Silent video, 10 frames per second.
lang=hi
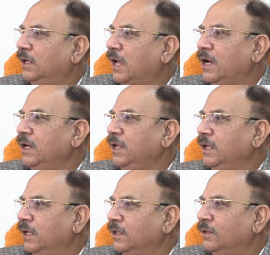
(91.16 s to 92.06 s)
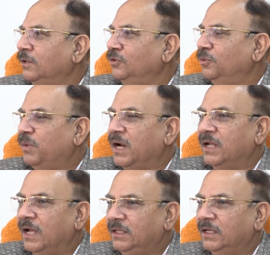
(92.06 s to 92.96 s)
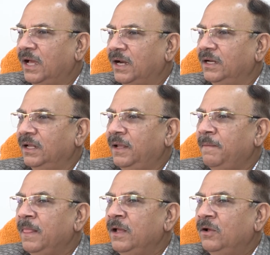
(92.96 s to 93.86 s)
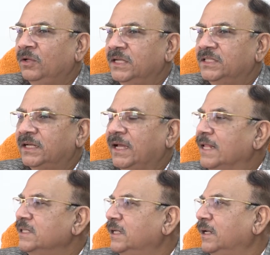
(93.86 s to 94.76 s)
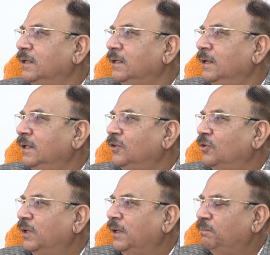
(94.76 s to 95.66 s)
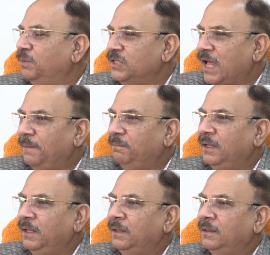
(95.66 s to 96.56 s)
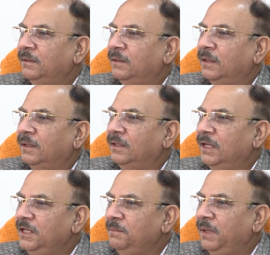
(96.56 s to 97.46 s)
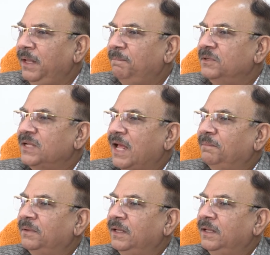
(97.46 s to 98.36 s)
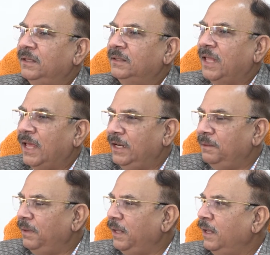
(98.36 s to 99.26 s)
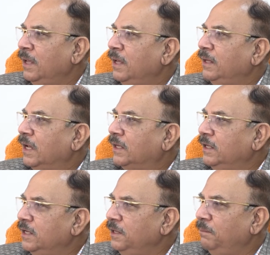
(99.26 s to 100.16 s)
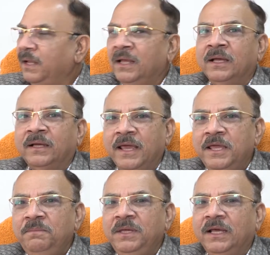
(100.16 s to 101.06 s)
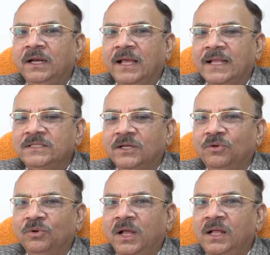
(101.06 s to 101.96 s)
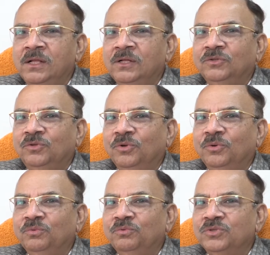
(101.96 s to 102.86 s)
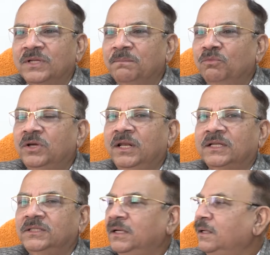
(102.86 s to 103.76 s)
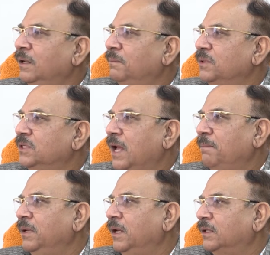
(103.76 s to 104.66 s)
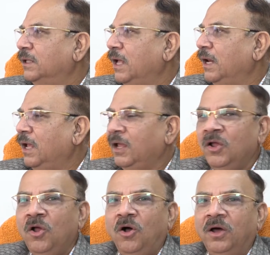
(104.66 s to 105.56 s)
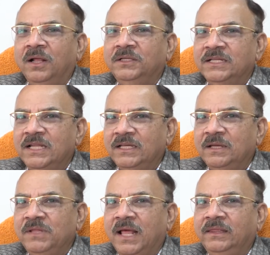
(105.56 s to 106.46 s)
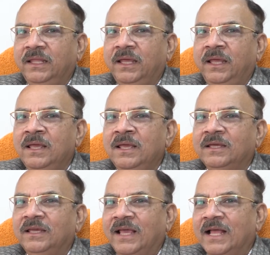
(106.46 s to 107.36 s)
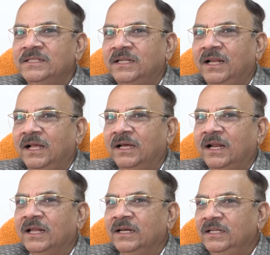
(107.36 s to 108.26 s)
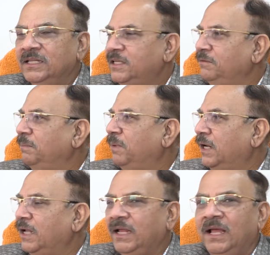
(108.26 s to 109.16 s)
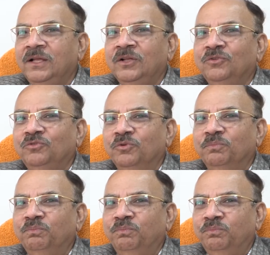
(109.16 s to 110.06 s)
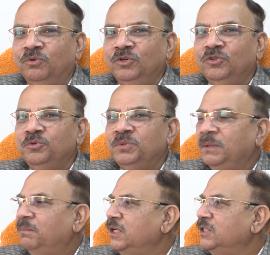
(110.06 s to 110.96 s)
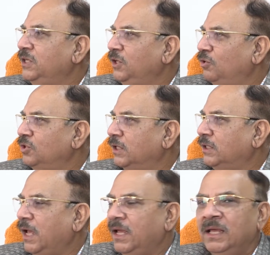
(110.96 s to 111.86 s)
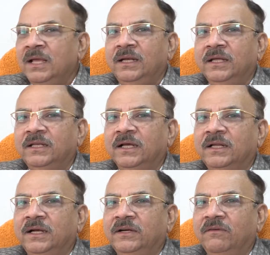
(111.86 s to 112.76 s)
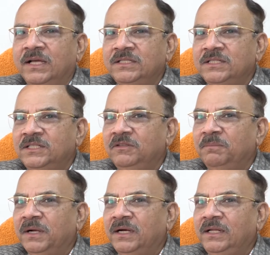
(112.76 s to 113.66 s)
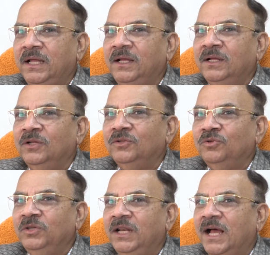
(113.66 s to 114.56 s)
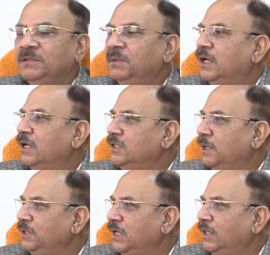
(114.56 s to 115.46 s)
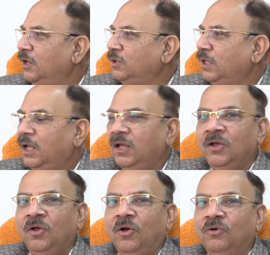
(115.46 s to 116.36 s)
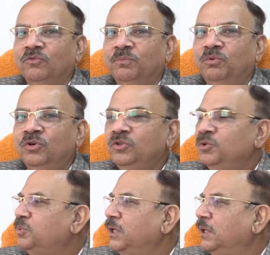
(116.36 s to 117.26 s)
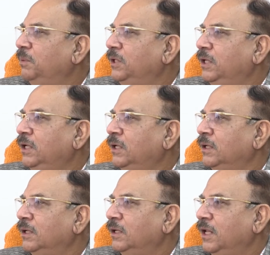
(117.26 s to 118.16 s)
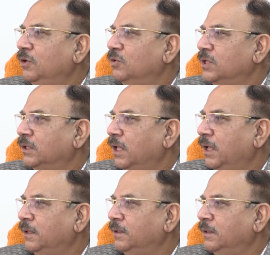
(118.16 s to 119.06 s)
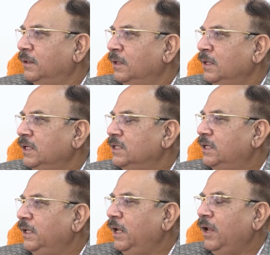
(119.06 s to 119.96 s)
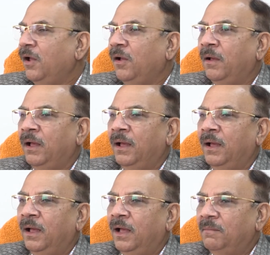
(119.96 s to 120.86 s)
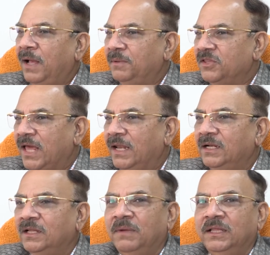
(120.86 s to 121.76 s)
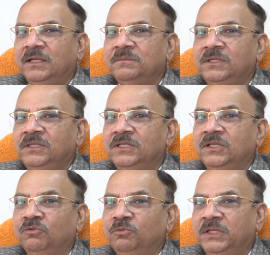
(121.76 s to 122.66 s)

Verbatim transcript: कारण नहीं हैं जो प्राणघातक कारण हैं जैसे कैंसर तो पेशाब के नली में पेशाब के थैले में या किडनी में कहीं भी कर कैंसर होगा तो उसका मुख्य लक्षण पेशाब में रक्त का आना है और हम जैसा कि हम जानते हैं कि कैंसर अगर अर्ली स्टेज में पकड़ा जाए तो पूर्ण रूप से मरीज़ ठीक हो सकता है लेकिन अगर एडवांस स्टेज में पकड़ा जाए तो इलाज में खर्चा भी ज़्यादा होता है और वो पूर्ण रूप से कभी ठीक नहीं हो सकता है इसलिए आ, हम आपके चैनल के माध्यम से ये ज़रूर